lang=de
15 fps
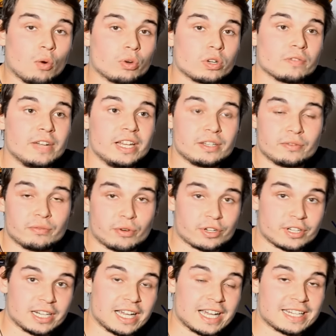Und welchen
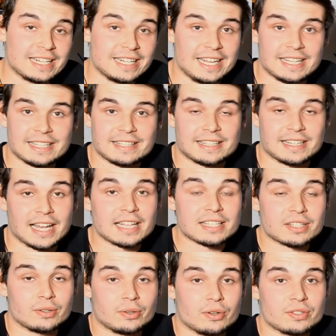Vorteil hat ein echtes
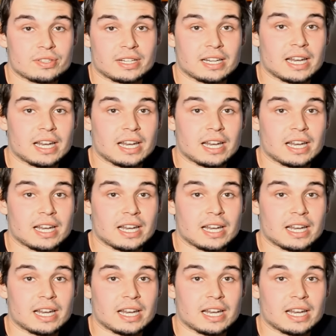Glasgehäuse?